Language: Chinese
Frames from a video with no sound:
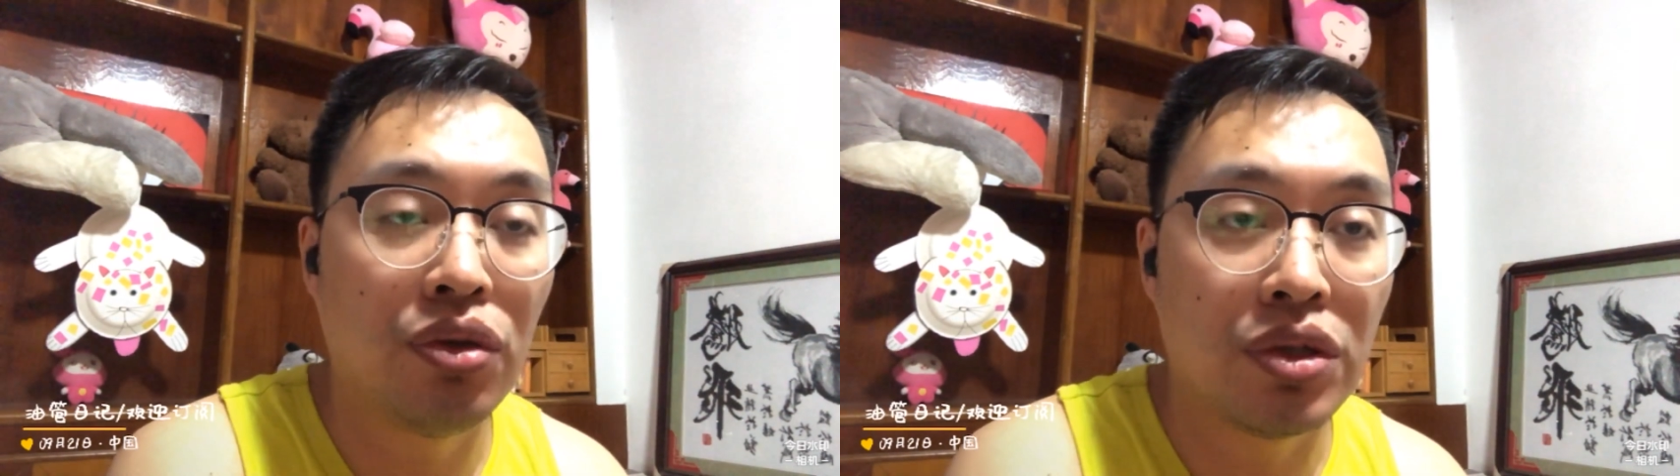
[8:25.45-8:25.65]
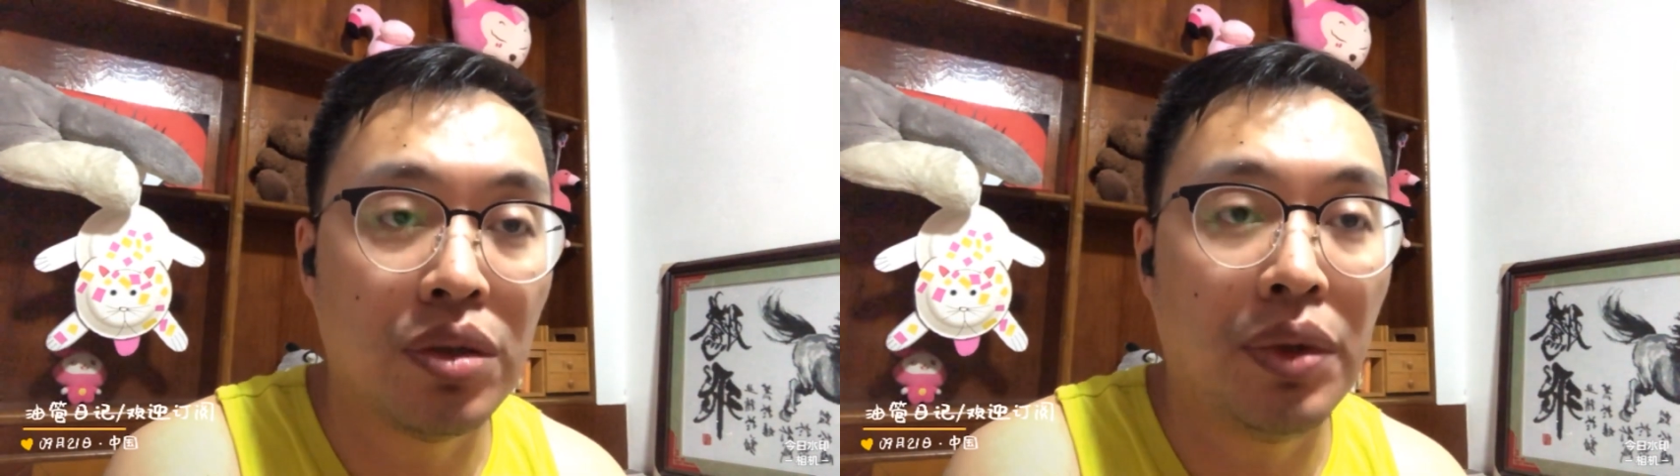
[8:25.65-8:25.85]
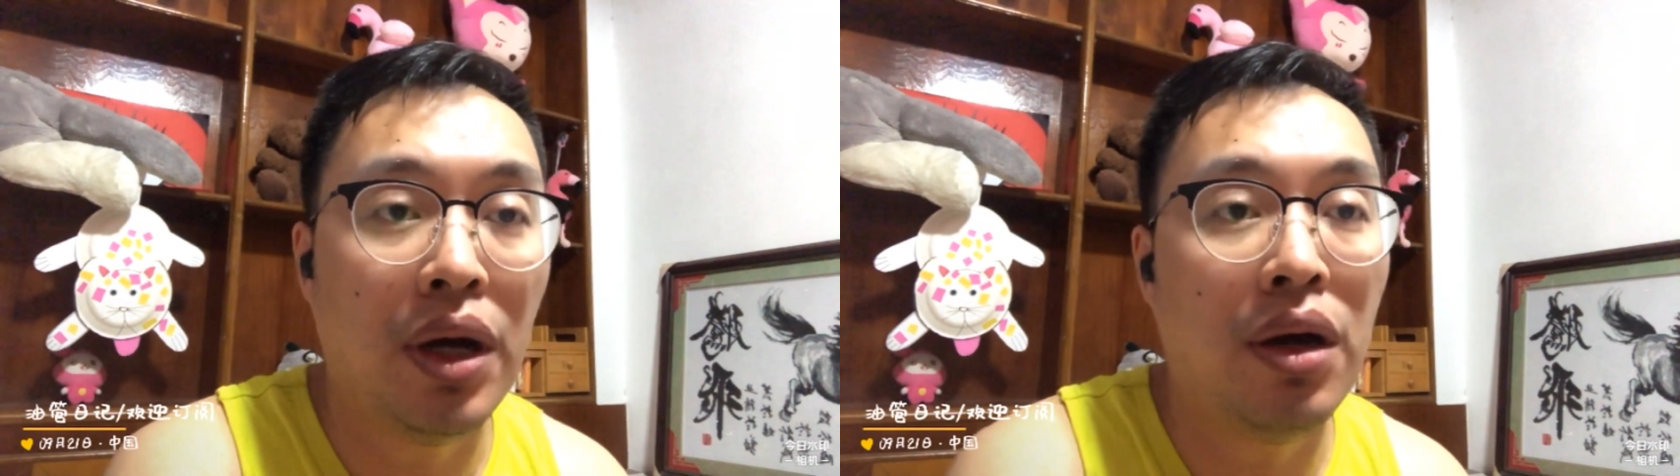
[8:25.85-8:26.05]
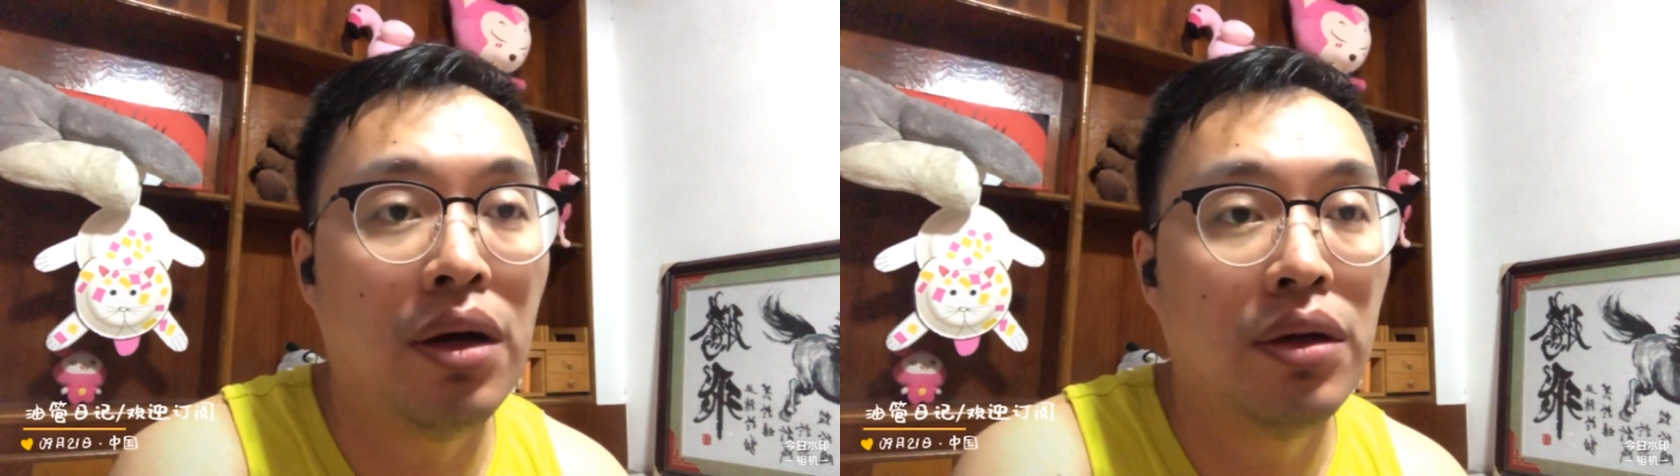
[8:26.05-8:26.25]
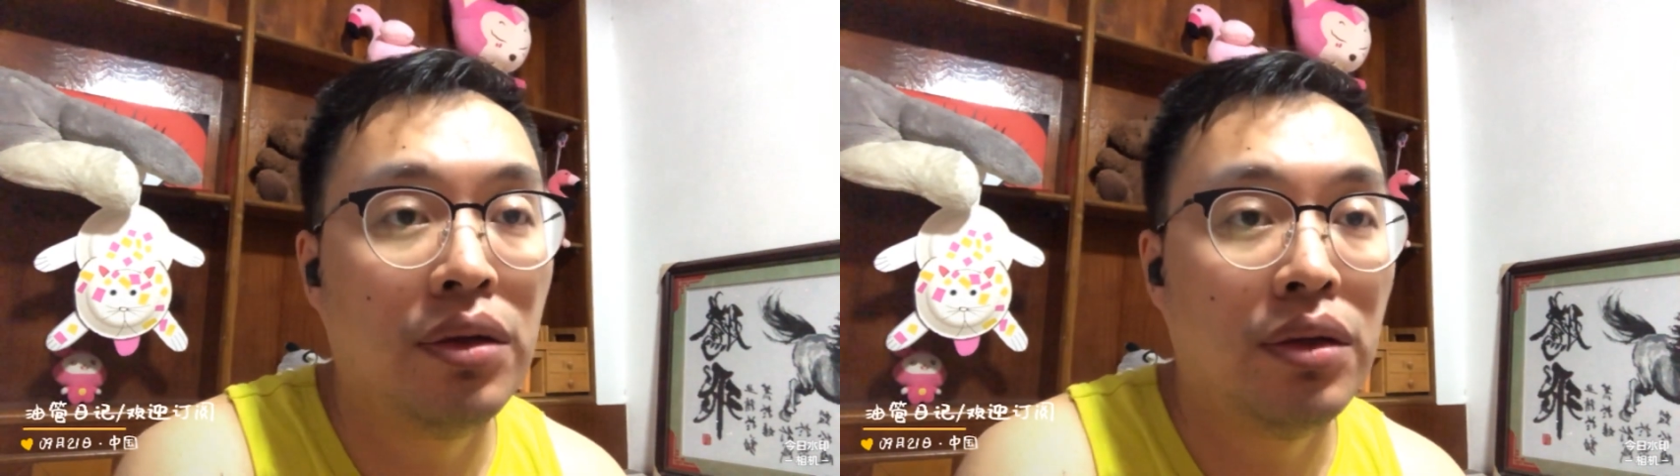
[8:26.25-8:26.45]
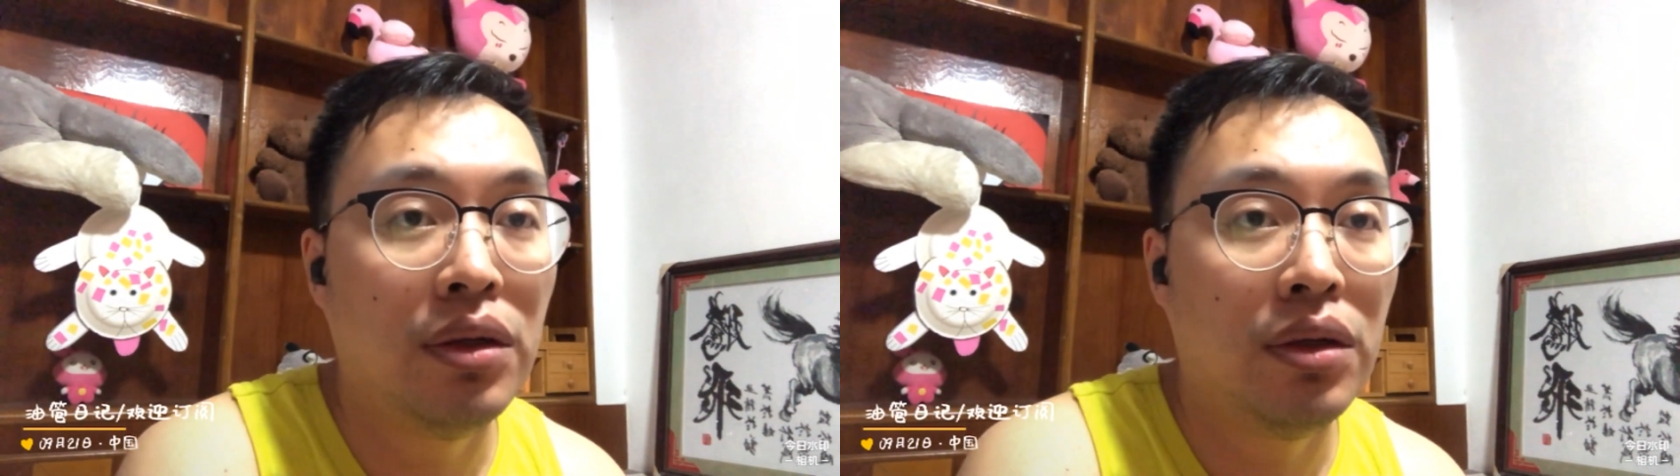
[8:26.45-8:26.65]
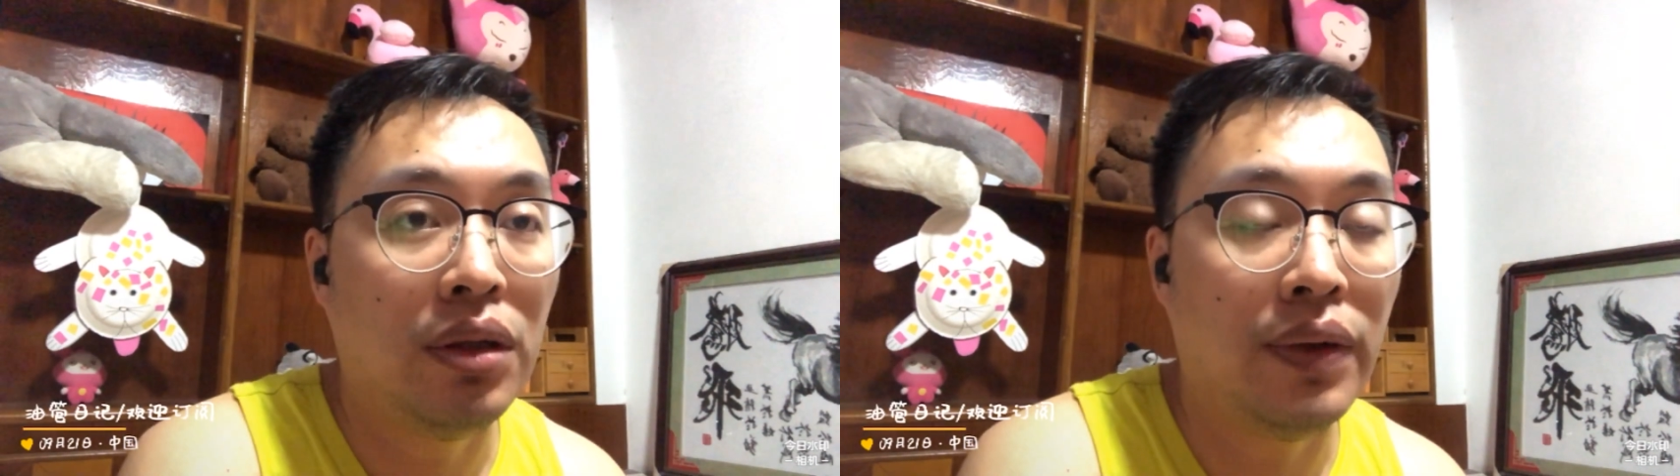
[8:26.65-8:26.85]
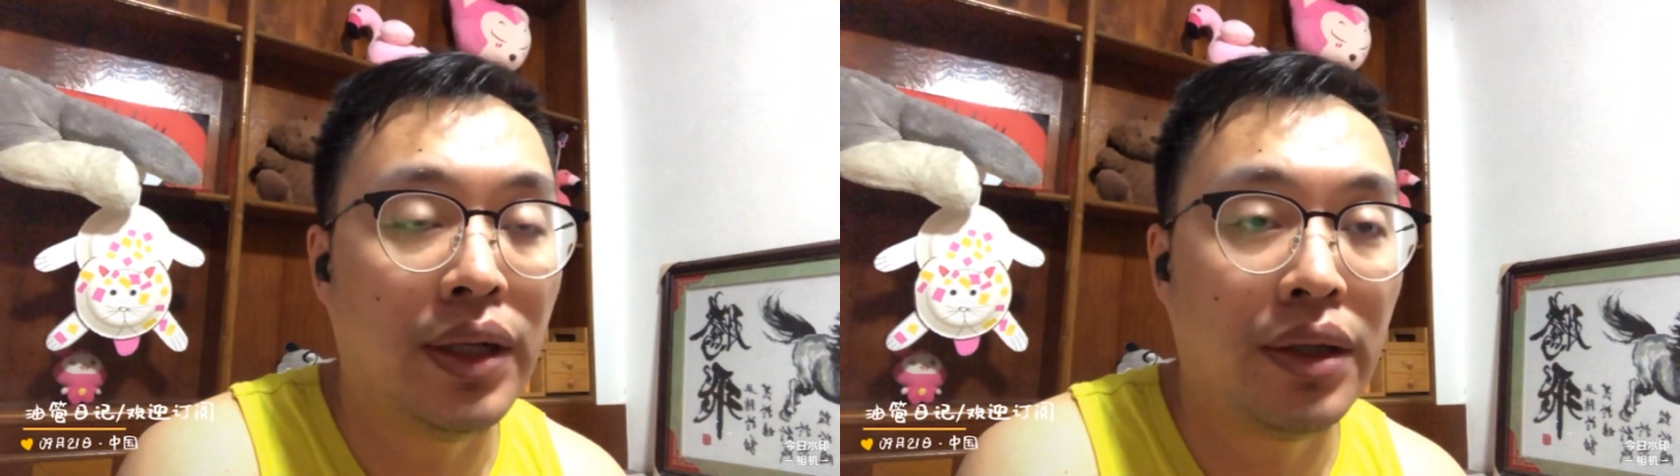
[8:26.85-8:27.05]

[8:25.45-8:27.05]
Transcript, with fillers: 又吃不好，对吧？